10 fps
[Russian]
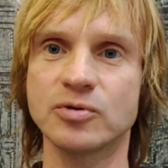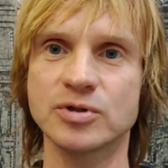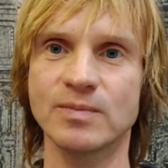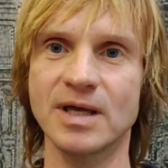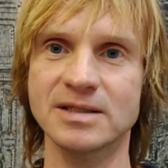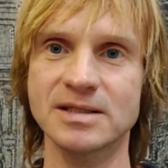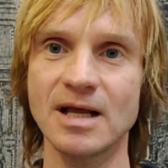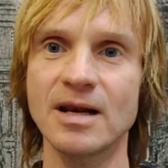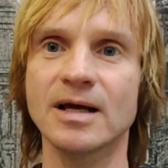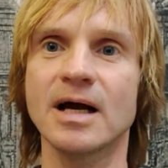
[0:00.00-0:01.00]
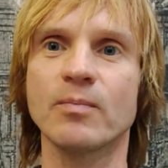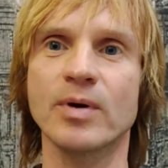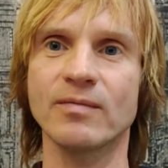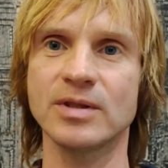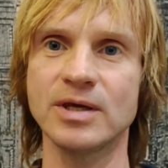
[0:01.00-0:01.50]
То есть моя цель
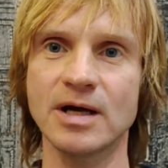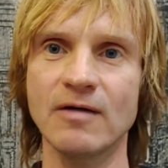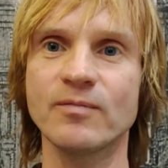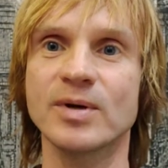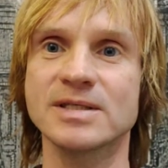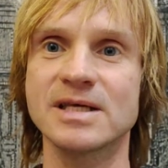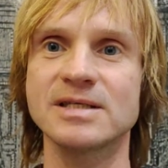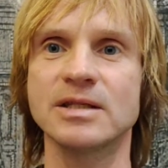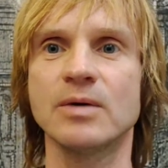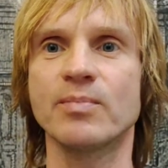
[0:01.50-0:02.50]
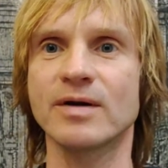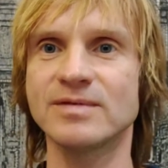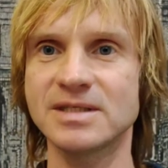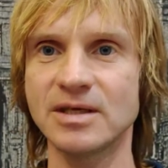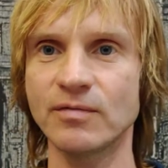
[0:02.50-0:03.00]
как проводника в процессинге
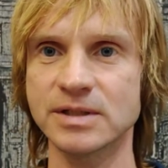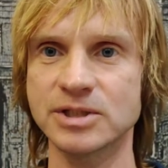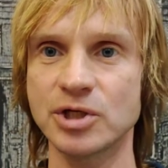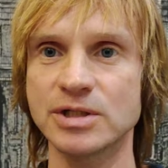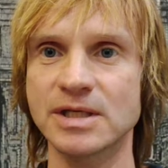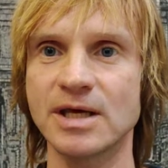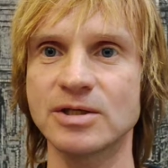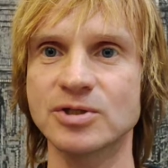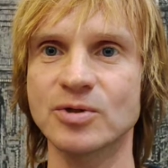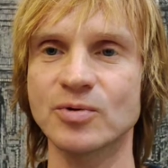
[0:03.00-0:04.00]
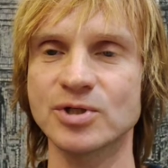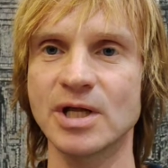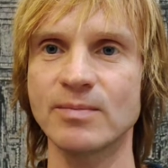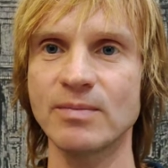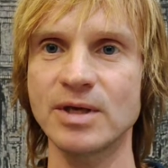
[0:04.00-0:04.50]
провести вас через эти
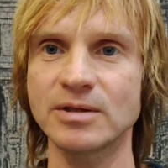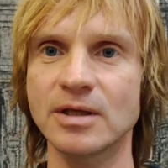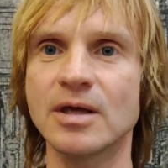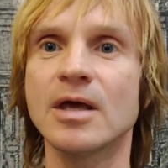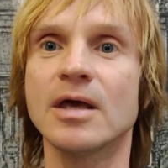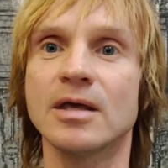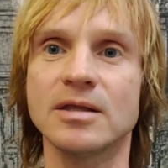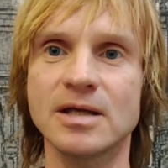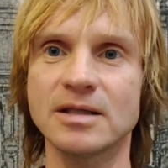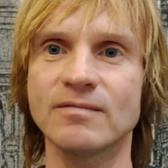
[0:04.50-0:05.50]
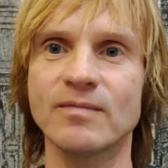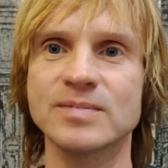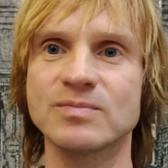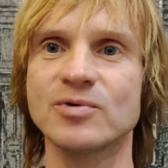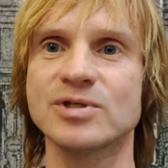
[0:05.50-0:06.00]
сложные моменты и дать
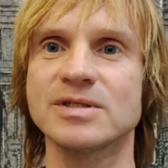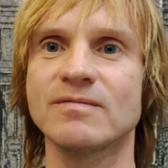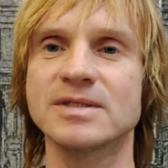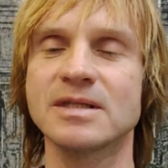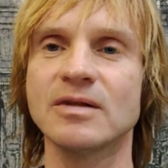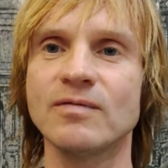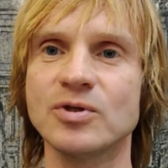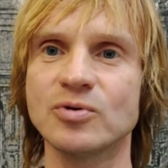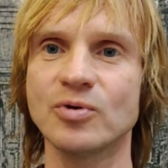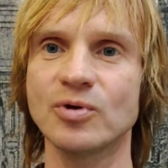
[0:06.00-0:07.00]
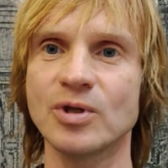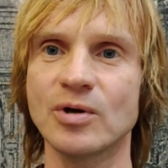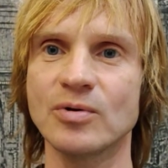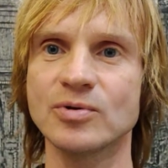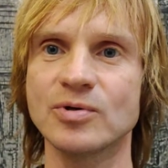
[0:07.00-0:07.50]
вам возможность восстановить эту
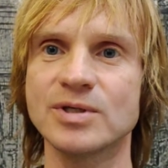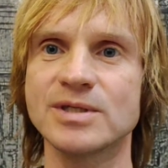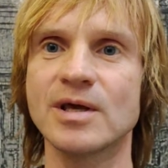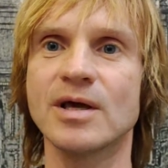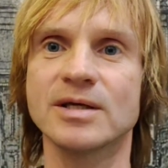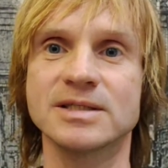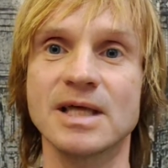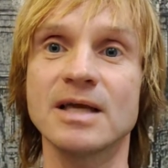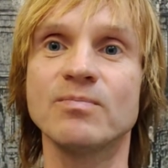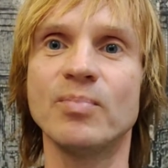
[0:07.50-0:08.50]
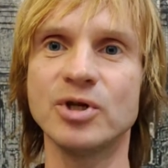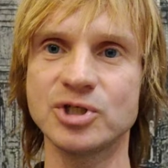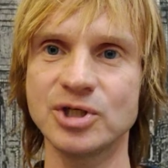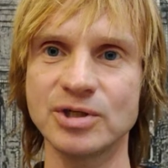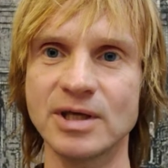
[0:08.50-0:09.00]
энергию. То есть стать
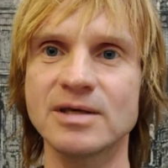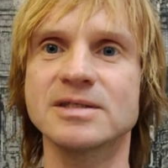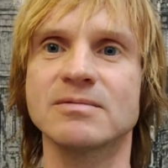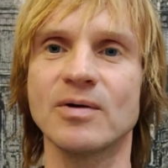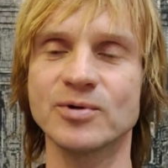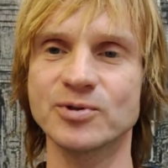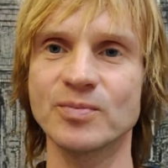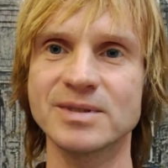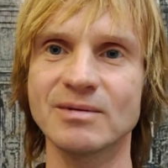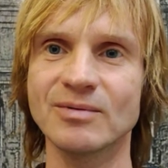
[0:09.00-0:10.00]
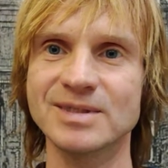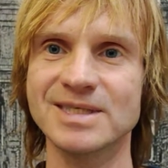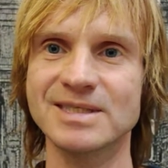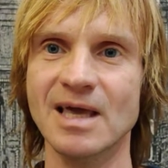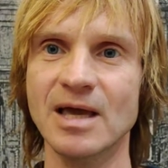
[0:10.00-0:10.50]
причиной своего собственного
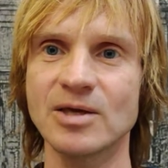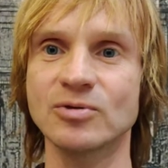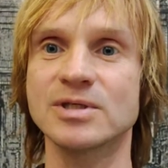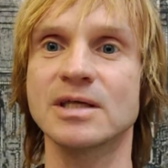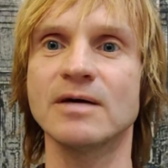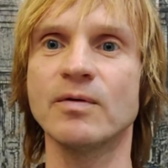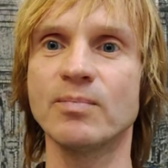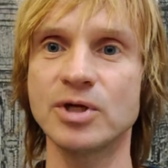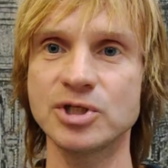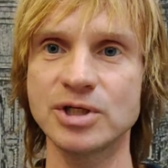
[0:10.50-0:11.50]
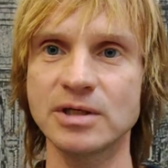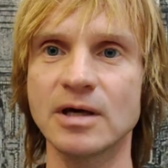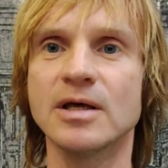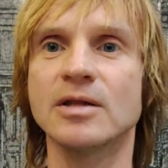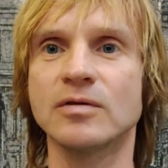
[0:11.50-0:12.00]
состояния. То есть, когда вы
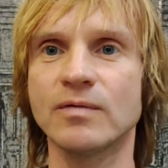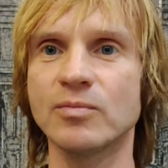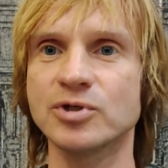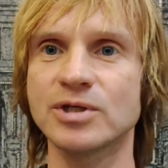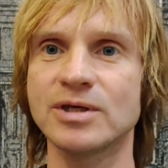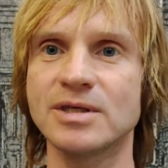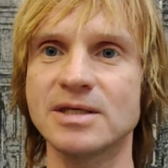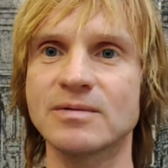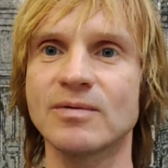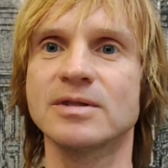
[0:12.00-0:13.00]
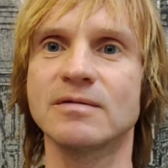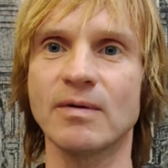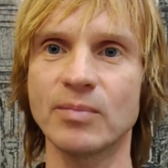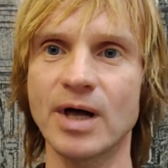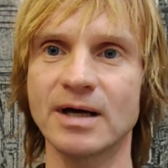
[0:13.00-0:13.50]
причина, то вы можете действовать
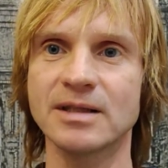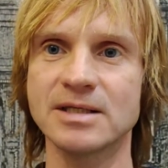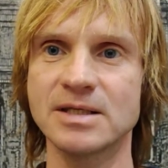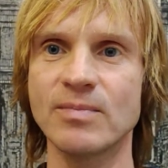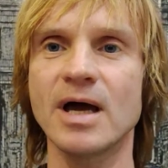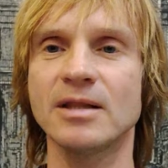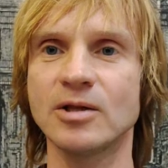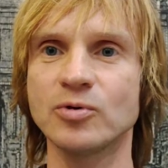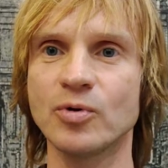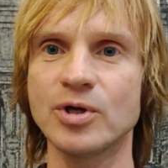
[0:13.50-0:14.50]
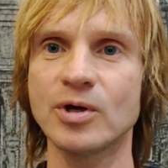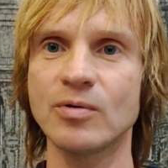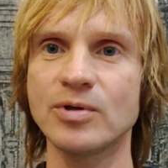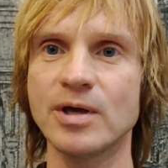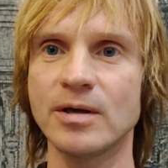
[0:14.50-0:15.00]
во благо для себя и для
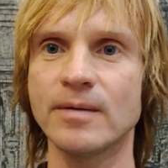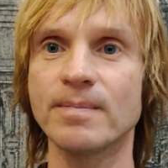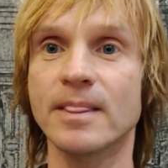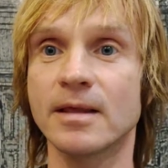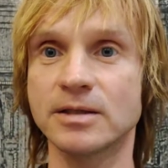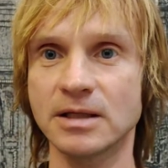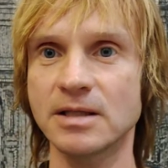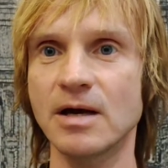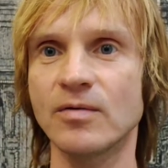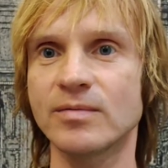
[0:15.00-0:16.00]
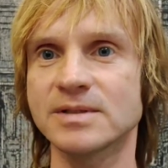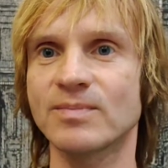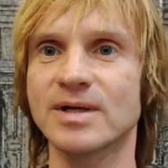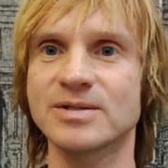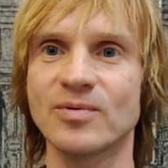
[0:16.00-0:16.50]
других людей. И тогда у
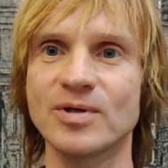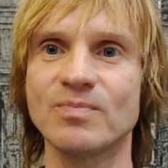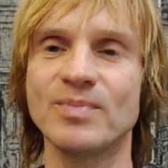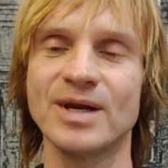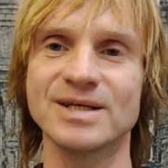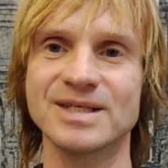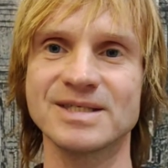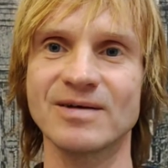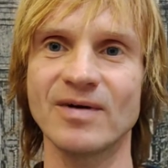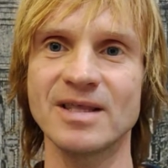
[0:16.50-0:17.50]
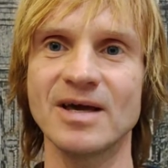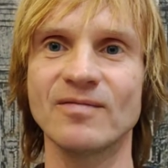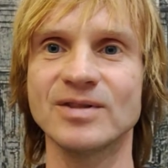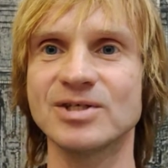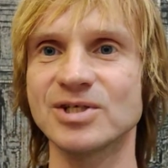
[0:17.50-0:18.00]
вас происходит
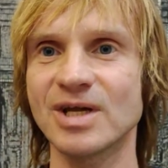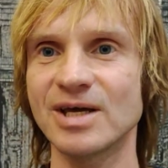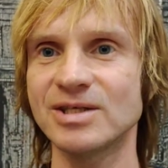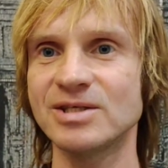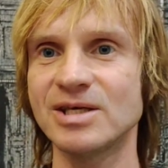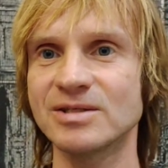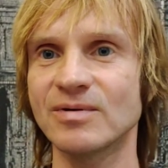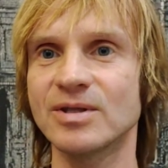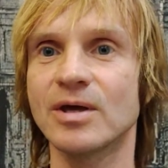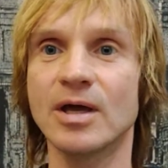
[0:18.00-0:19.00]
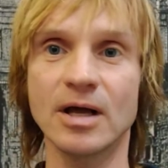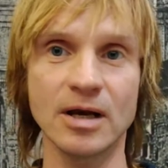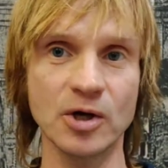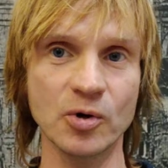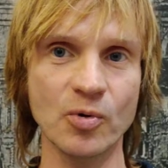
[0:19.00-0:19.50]
переосознавание, вы начинаете действовать
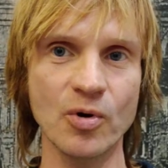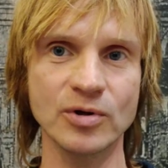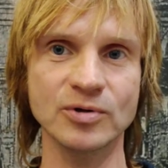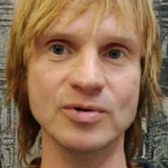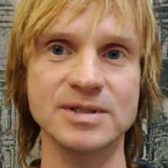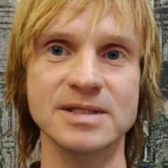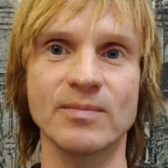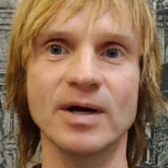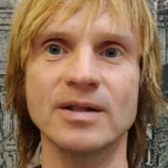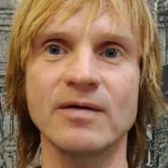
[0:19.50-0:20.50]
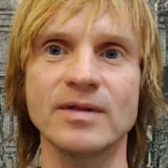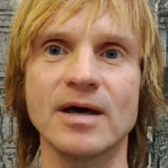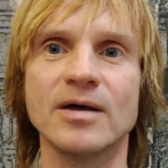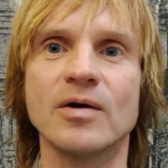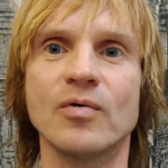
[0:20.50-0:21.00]
легко. То есть, самое
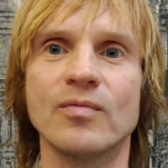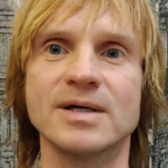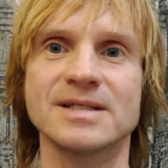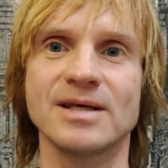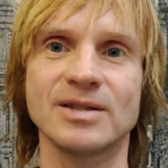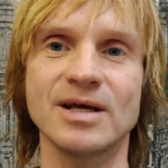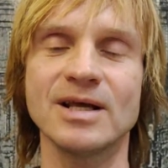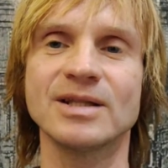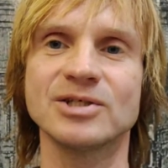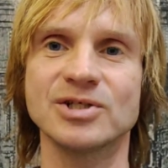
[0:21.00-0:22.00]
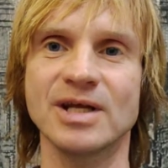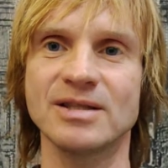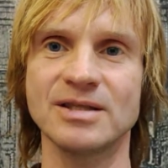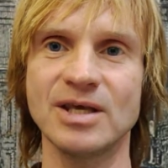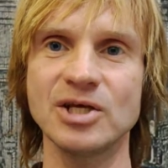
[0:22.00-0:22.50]
главное, у вас энергия
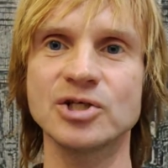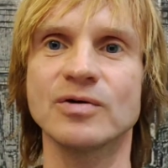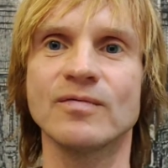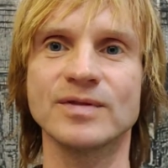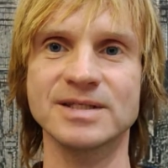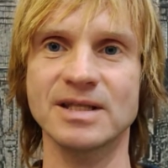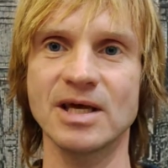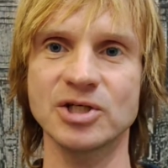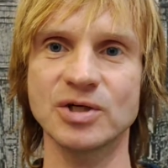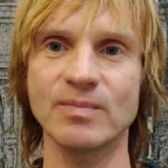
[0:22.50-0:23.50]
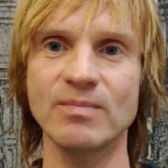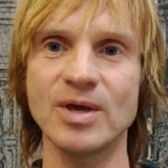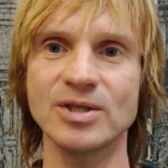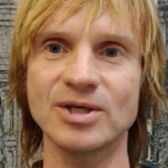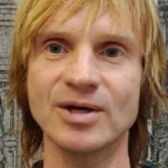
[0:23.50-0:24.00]
начинает течь в настоящем
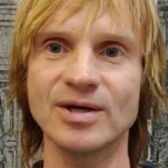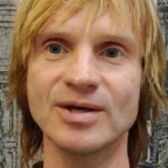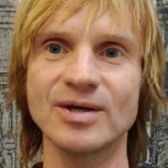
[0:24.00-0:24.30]
моменте.